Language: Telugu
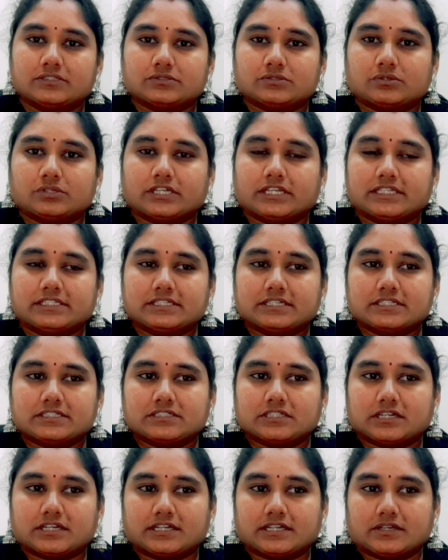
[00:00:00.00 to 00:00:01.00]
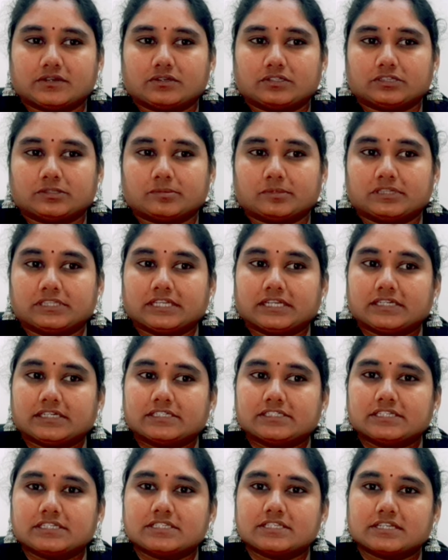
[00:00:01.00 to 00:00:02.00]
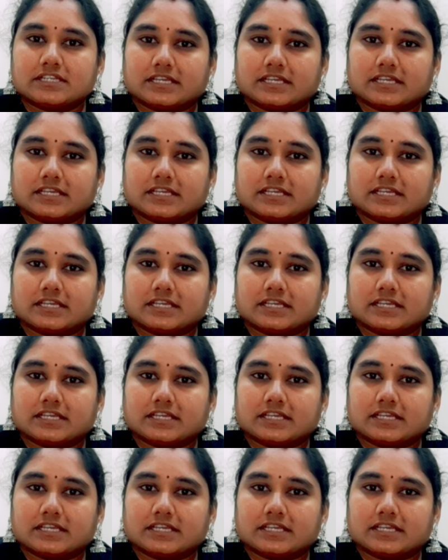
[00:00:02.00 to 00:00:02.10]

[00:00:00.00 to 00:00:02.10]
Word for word: సో ఏం చేస్తున్నారంటే కొంతమంది ఎడిట్ చేసే